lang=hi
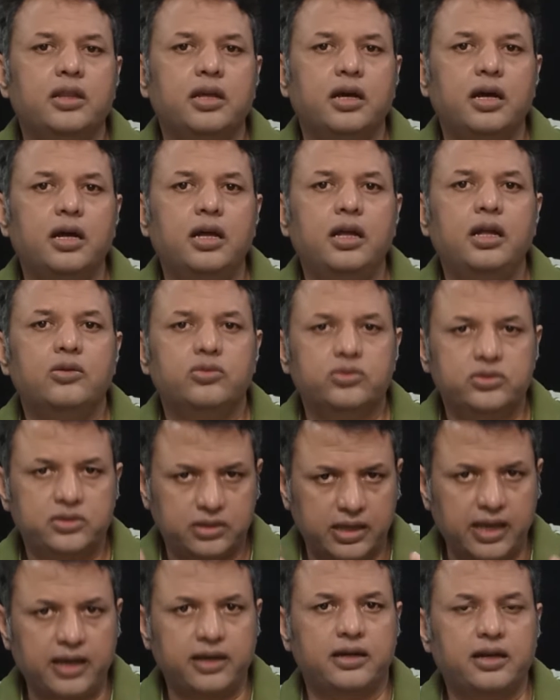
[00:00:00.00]
ये था
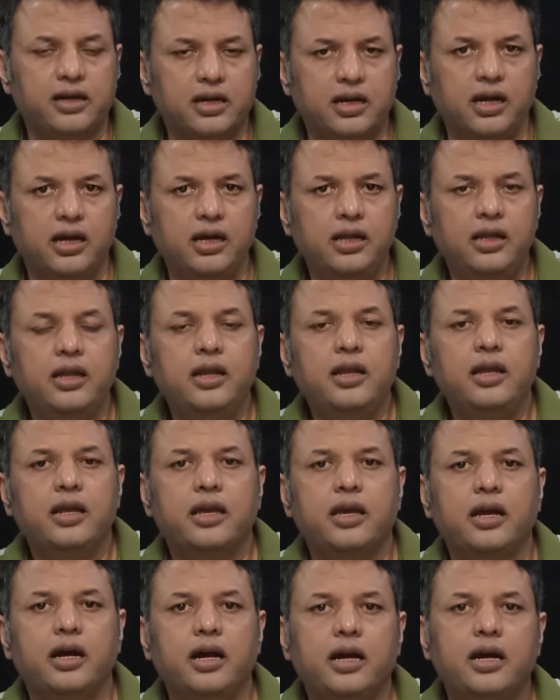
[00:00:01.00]
उस एंकर का
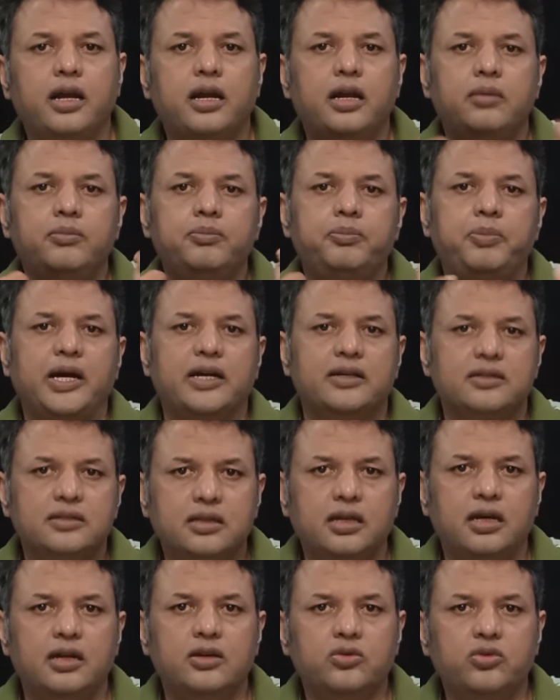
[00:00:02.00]
कि अगर हम
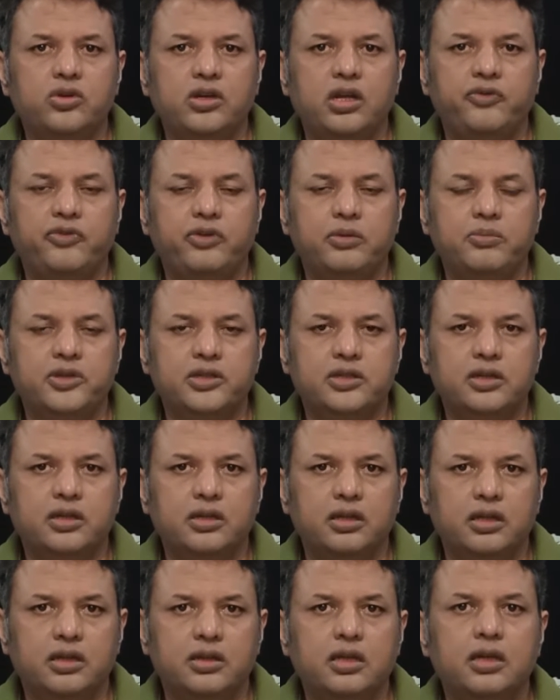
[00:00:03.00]
पाकिस्तान को ये
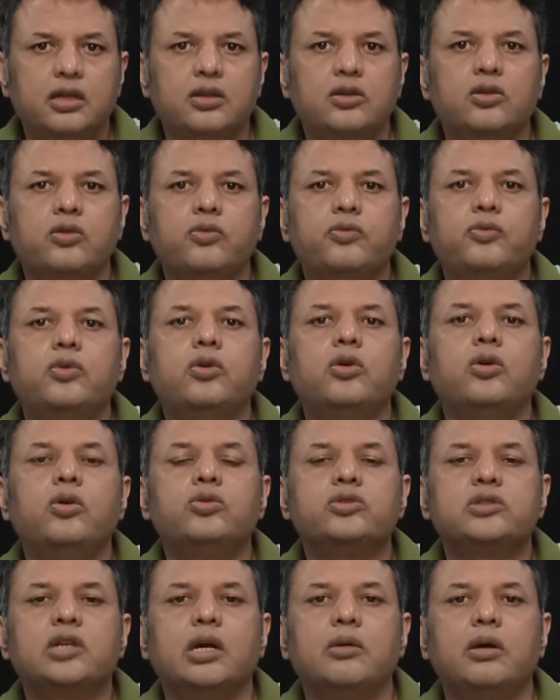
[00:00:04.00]
इन्फॉर्मेशन देते तो वो
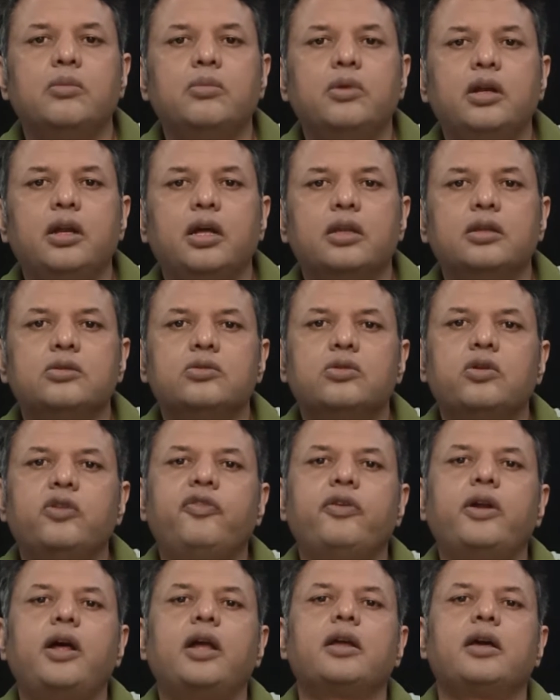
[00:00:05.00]
उसामा बिन लादन को
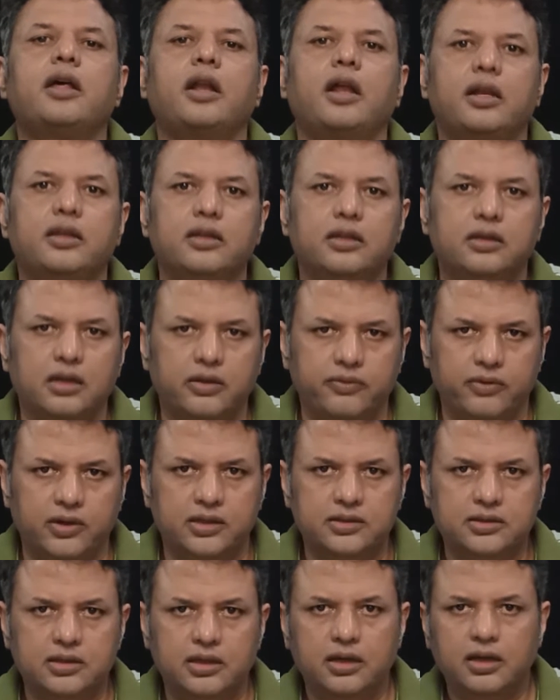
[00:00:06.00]
फ़रार करा देता
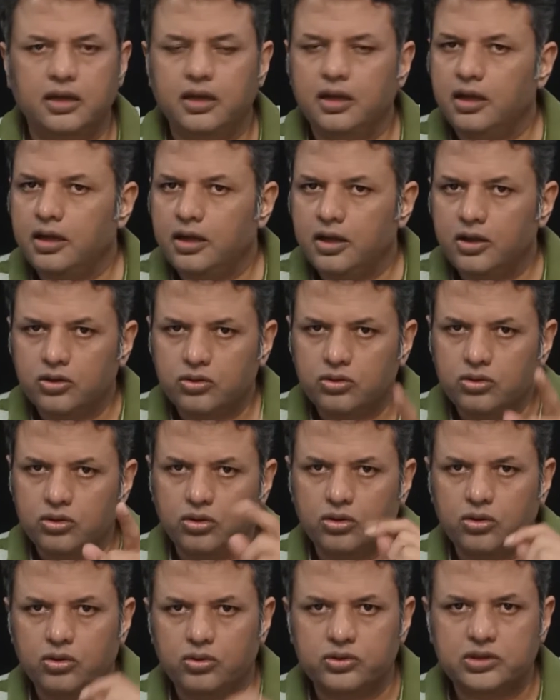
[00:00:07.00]
वहाँ से
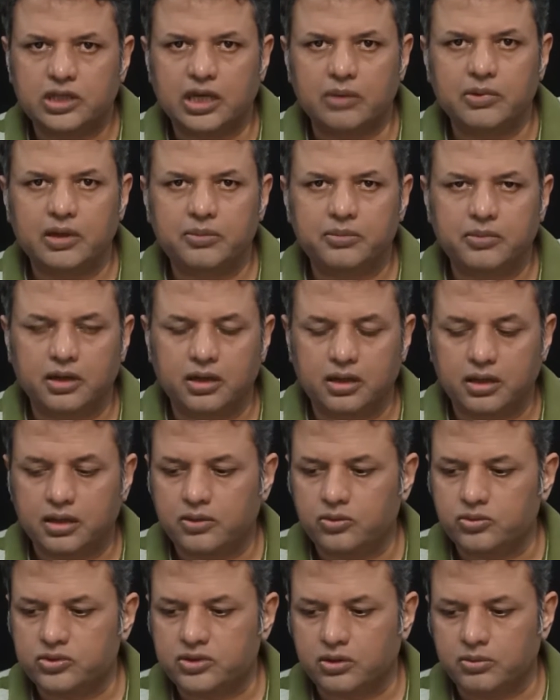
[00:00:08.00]
तो उसामा
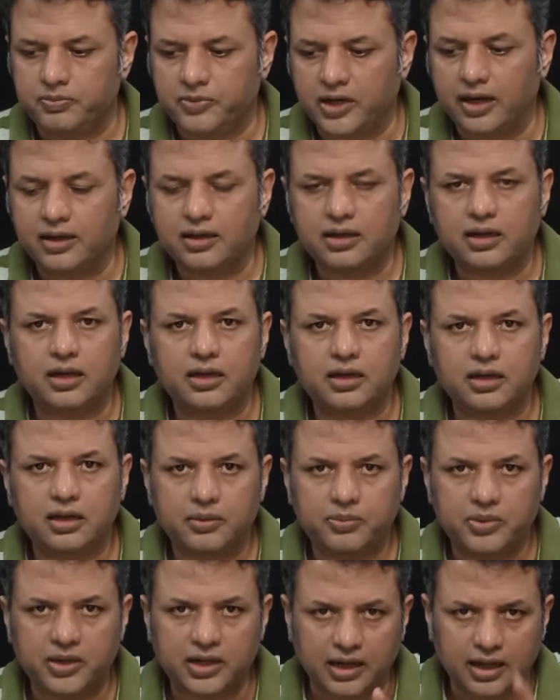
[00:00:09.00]
उस इमरान खान
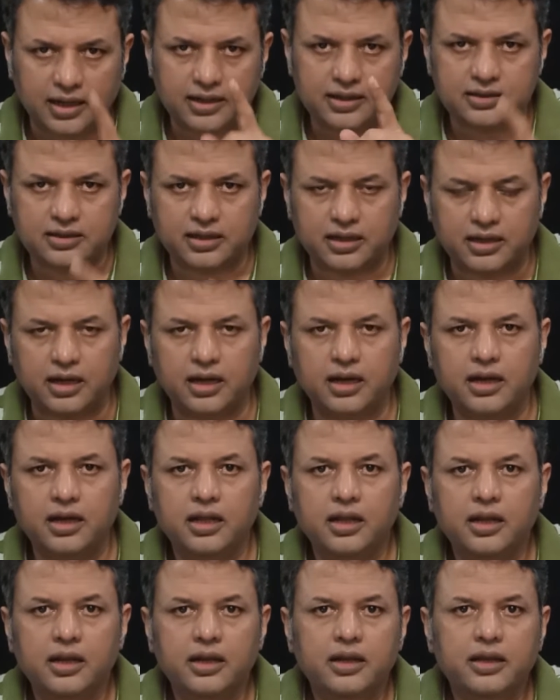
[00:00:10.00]
ने फिर आगे से कहा
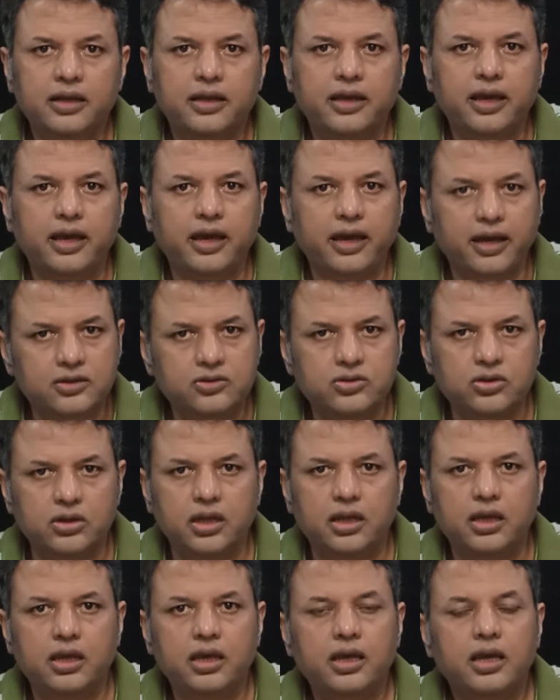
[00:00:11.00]
कि
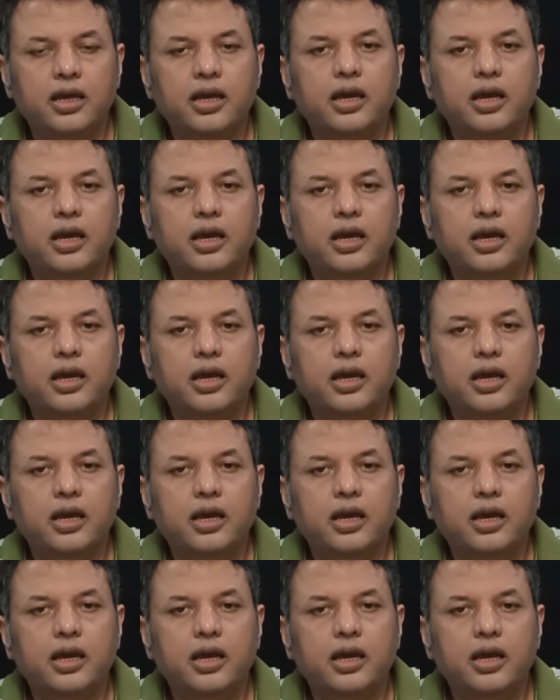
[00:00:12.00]
एक्चुअली